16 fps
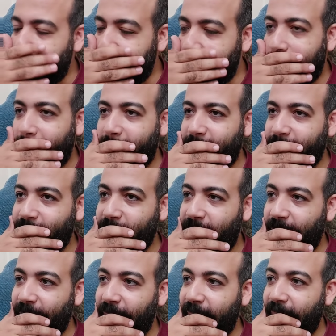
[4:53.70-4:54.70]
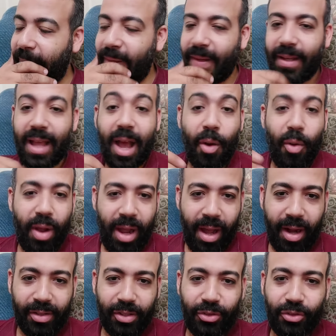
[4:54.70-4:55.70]
يا نهار ايه صح منيل او
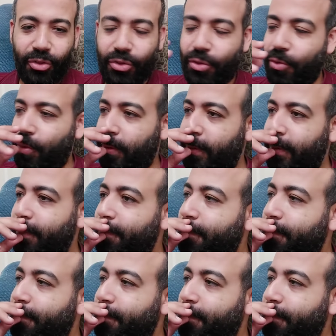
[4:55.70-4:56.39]
اعاره ست شهور